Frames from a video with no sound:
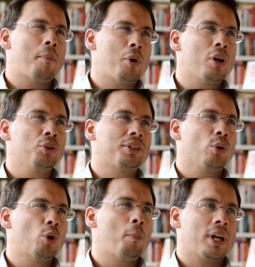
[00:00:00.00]
vamos a
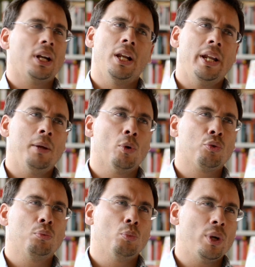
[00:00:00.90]
encontrar unos
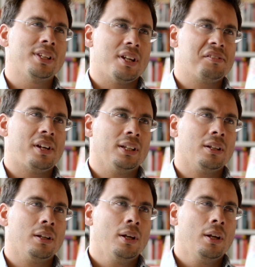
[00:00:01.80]
paralelismos muy interesantes.